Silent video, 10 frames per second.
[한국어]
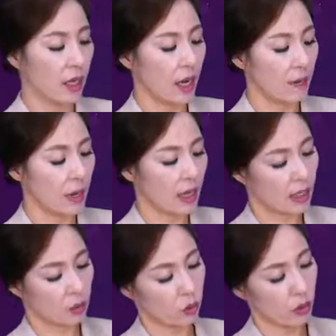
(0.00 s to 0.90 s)
한
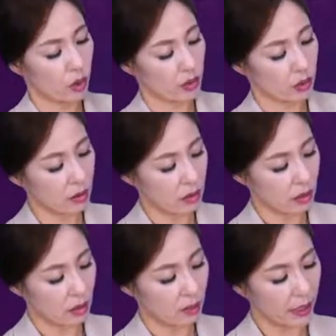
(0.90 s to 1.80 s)
바퀴 돌려서
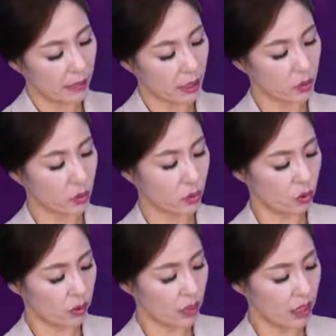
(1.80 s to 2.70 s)

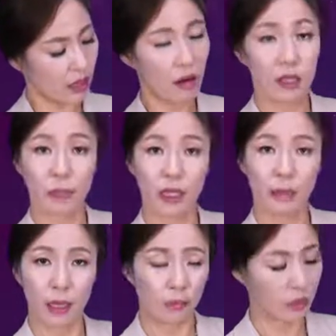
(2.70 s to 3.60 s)
반대쪽 트리커스
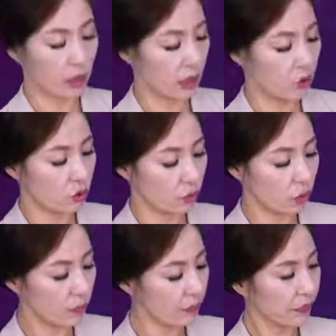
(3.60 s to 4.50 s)
피드 밸브를
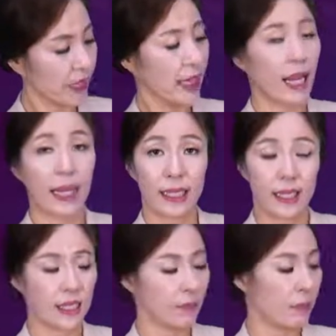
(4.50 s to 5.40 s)
기준으로
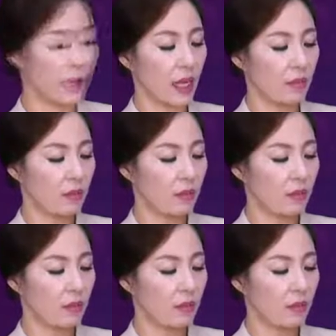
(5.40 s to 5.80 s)
라이트 챔버,